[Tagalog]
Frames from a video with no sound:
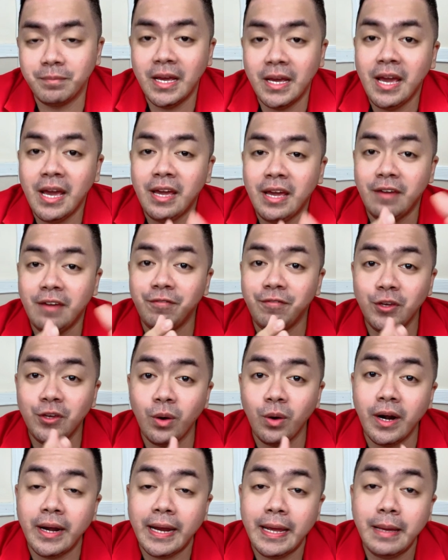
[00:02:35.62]
If you
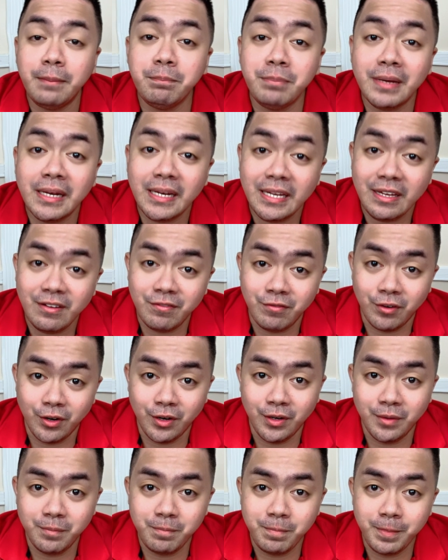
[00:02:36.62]
are a
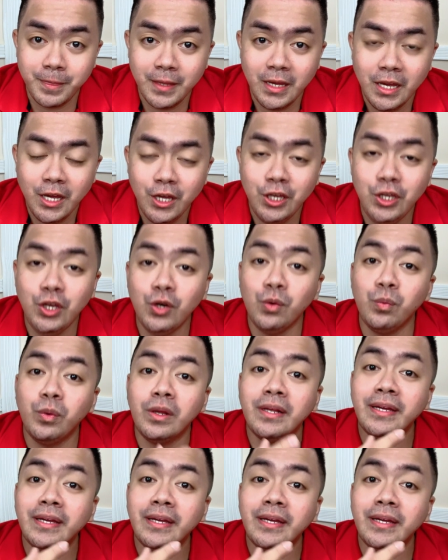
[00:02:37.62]
believer, you will